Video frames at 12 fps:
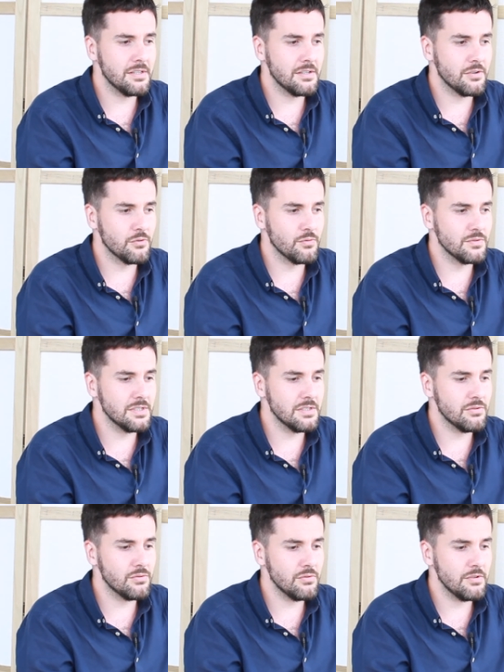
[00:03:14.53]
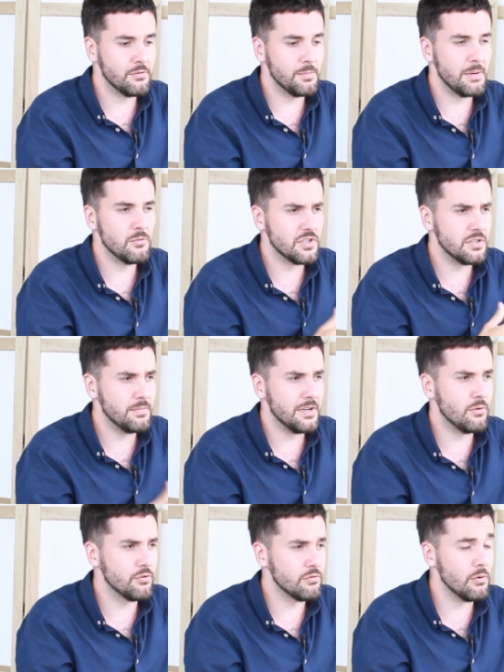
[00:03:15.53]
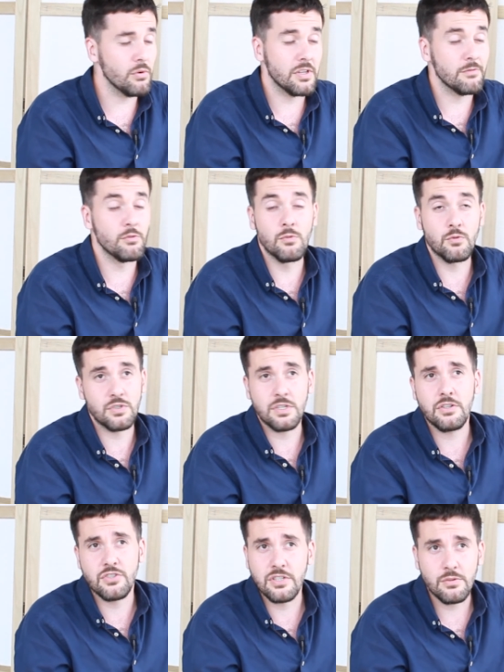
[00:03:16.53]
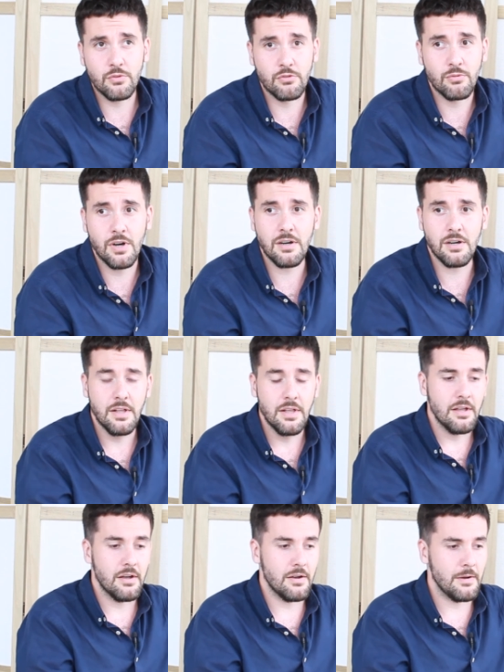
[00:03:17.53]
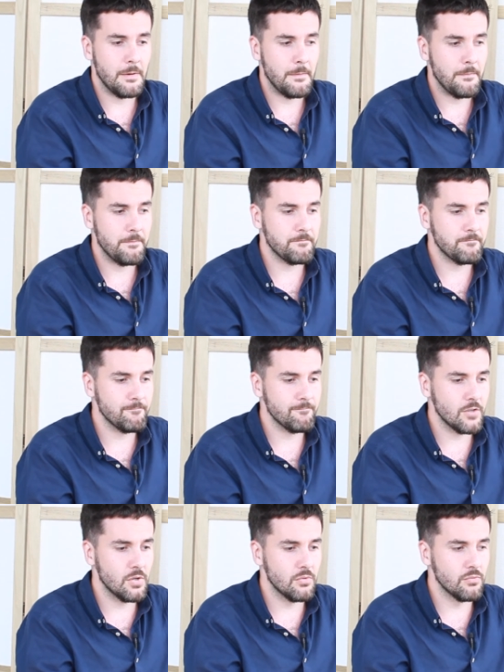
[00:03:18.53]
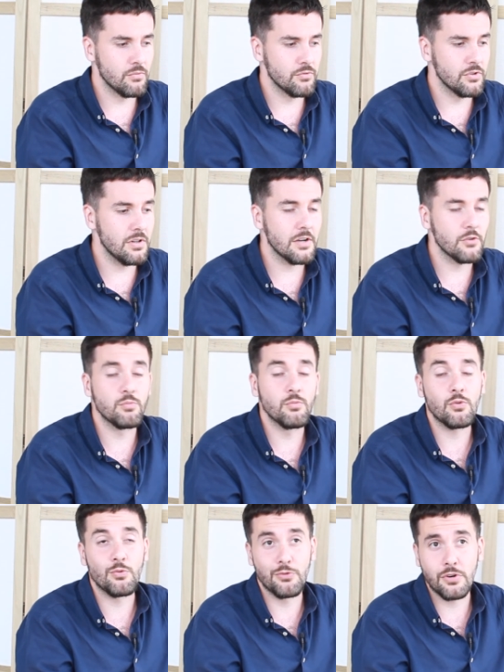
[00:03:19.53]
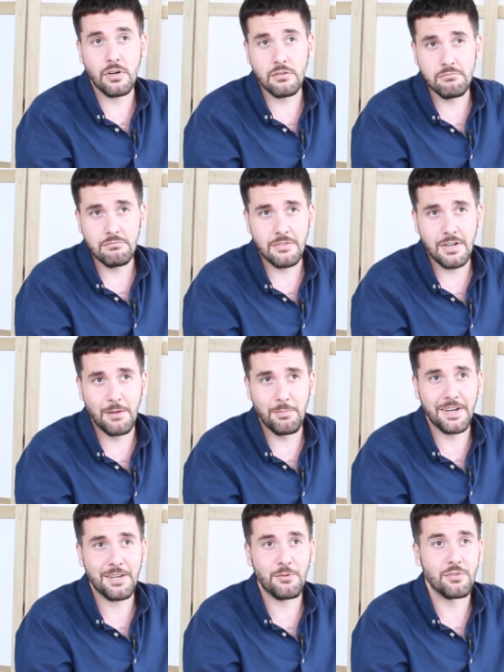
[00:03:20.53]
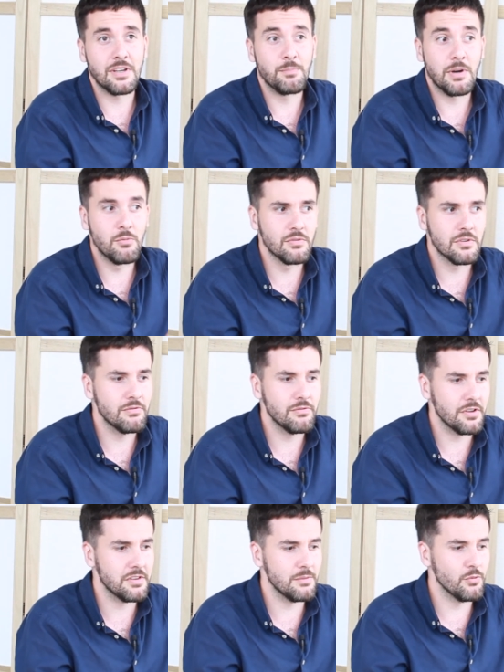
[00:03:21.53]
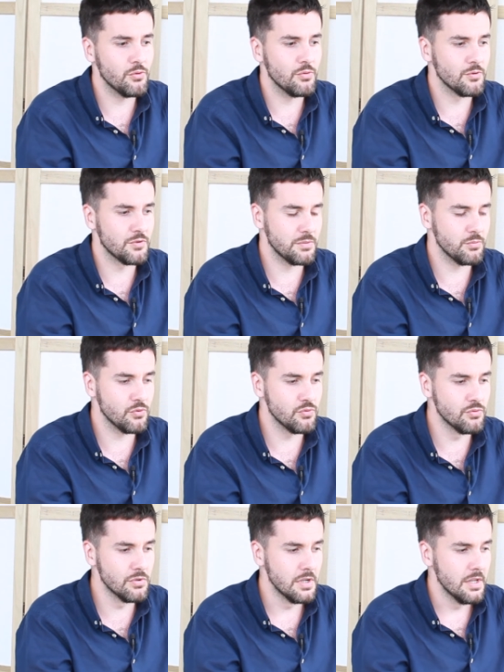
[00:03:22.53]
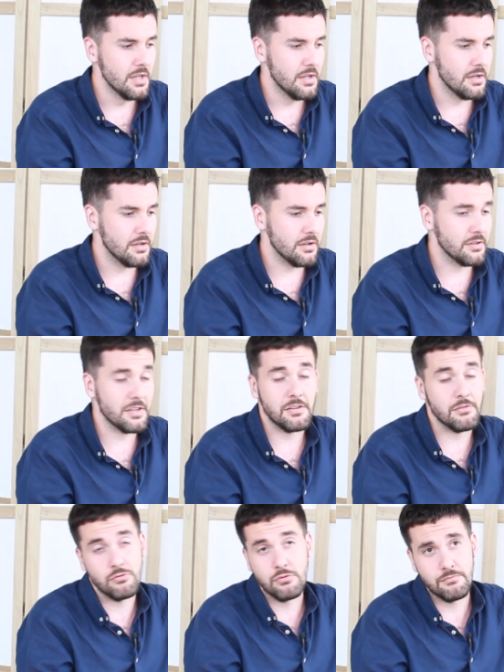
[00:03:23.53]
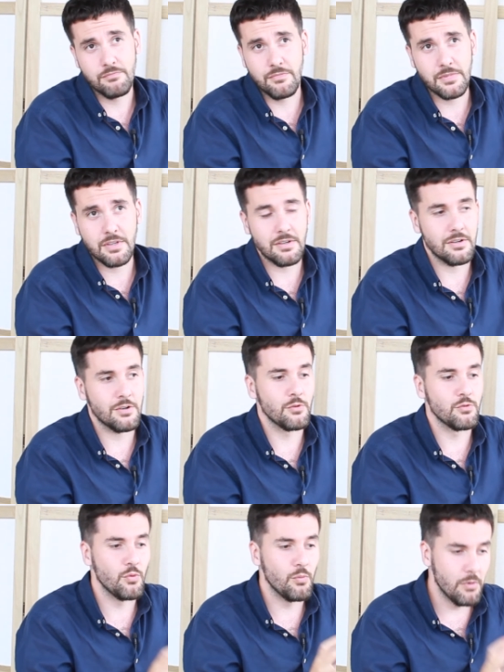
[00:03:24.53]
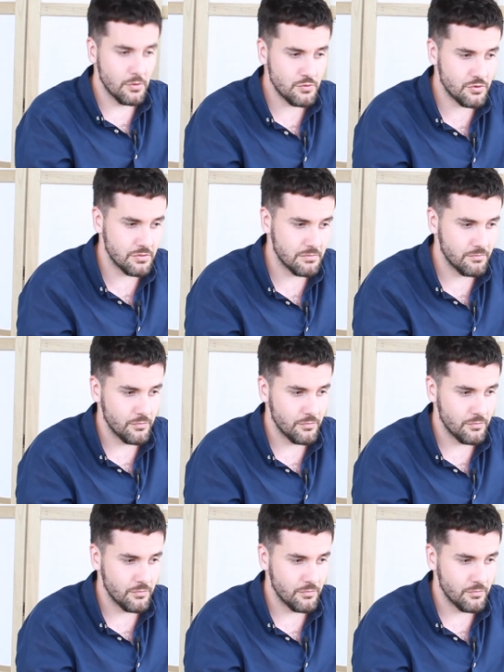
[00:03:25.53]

quand on dit qu'il ne faut pas manger de pâtes le soir ou qu'il faut manger léger le soir, euh, on donne l'argument qu'on dort. Après, qu'on n'a pas besoin de, forcément de manger beaucoup, euh, ça c'est faux. quand on mange,